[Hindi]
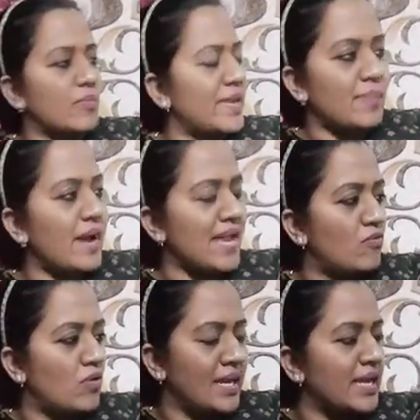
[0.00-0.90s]
मेरे भाई को
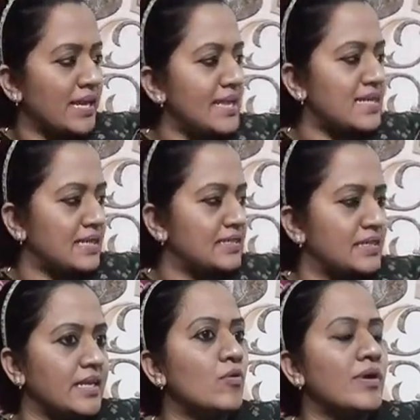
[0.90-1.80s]
वो लड़की नहीं जानती
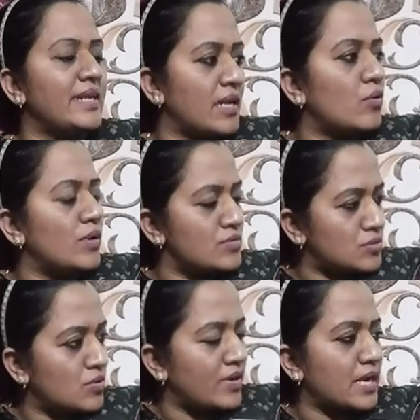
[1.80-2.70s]
थी क्योंकि टिंकू
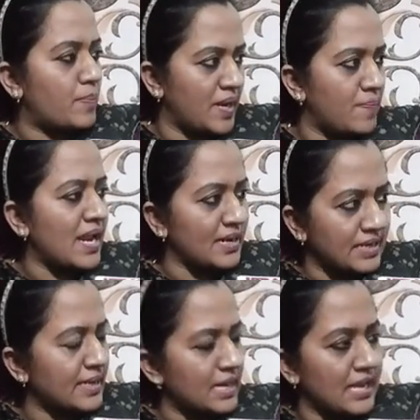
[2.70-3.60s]
उसको एक प्री प्लान
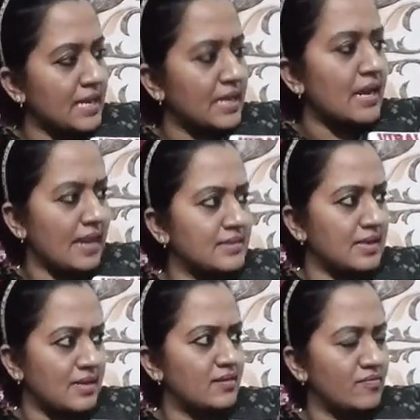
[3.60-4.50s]
करके लेकर आया
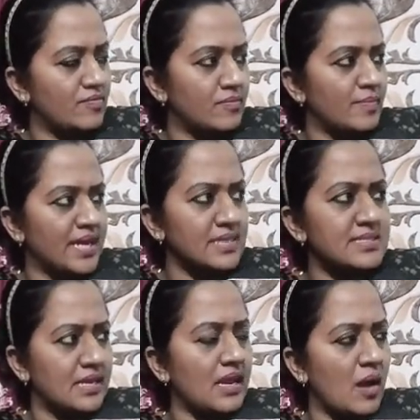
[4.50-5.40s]
था मेरठ
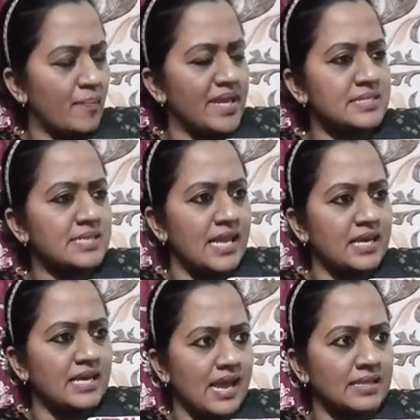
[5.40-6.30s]
से हाँ मेरठ से
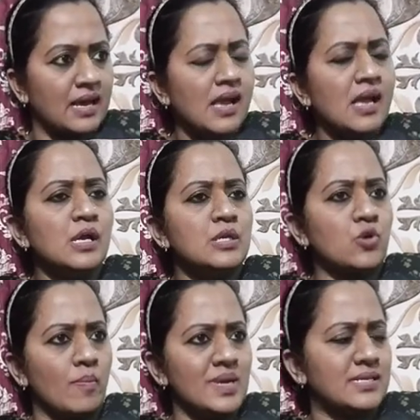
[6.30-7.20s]
लेकर आया था
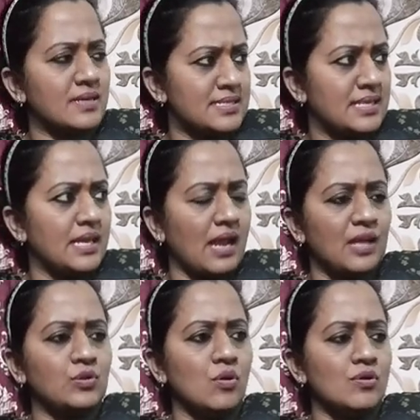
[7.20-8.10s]
24 अगस्त की
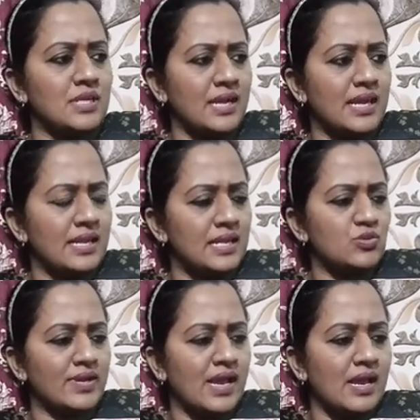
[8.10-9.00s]
रात को उस लड़की ने
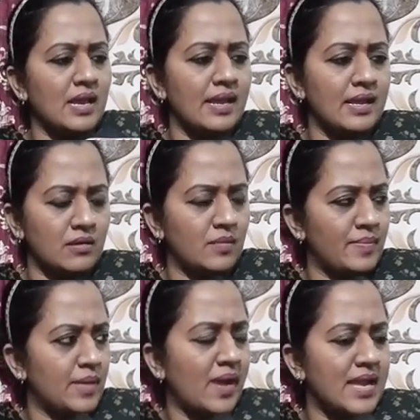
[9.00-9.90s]
जो क्या है एक
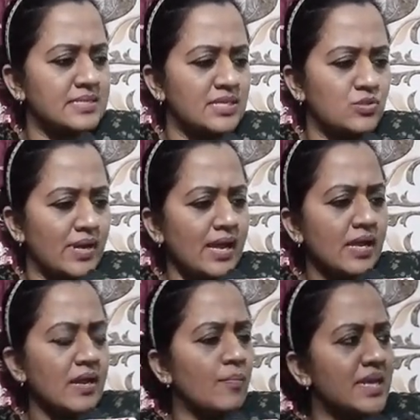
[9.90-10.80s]
मेरे भाई से जो है
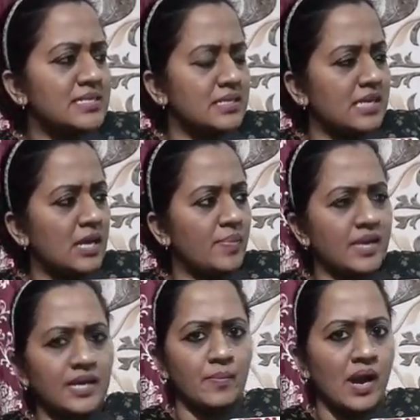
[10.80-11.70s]
बीस हज़ार रुपये
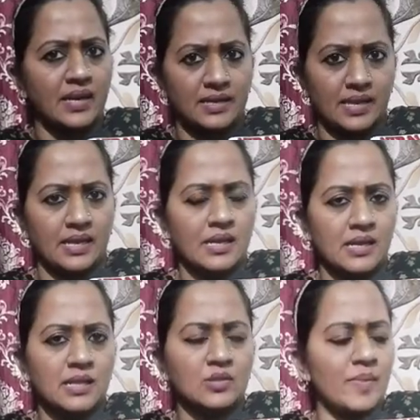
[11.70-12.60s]
की डिमांड की
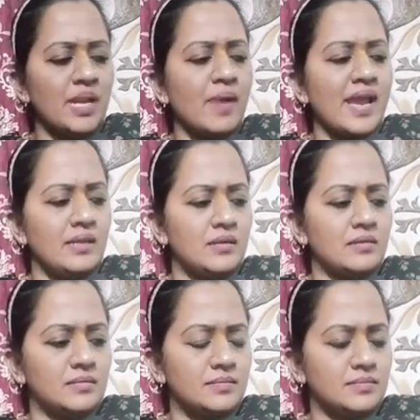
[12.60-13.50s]
तो मेरे भाई
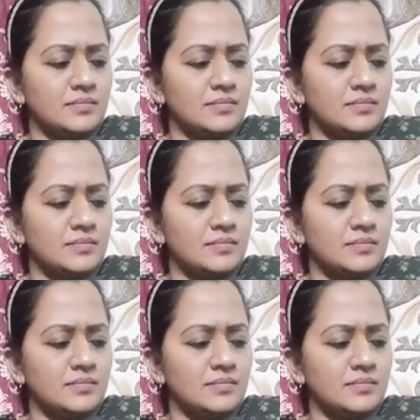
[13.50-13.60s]
ये